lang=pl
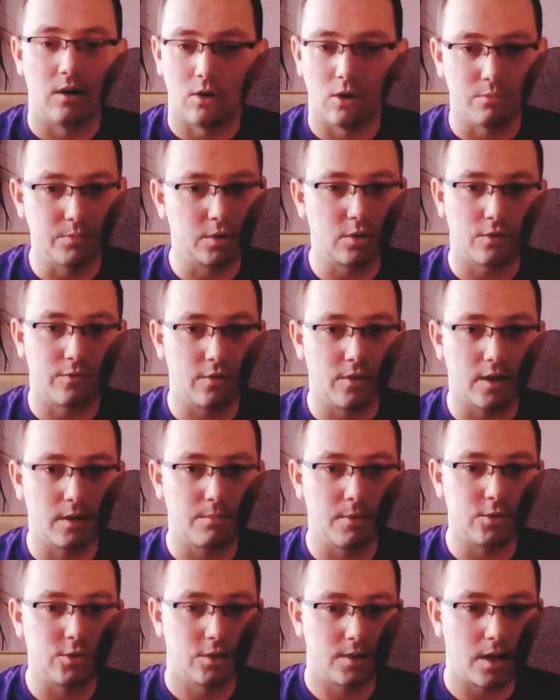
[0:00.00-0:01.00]
O mikrofonach
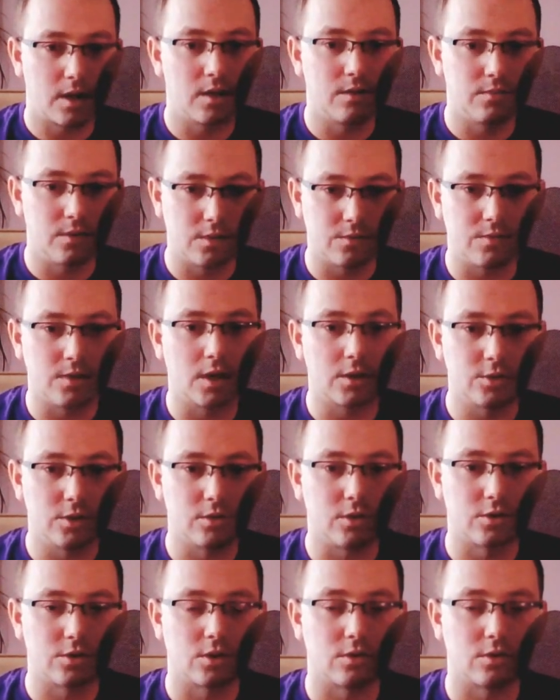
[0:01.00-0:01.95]
będzie dalej, więc wyjaśnię też,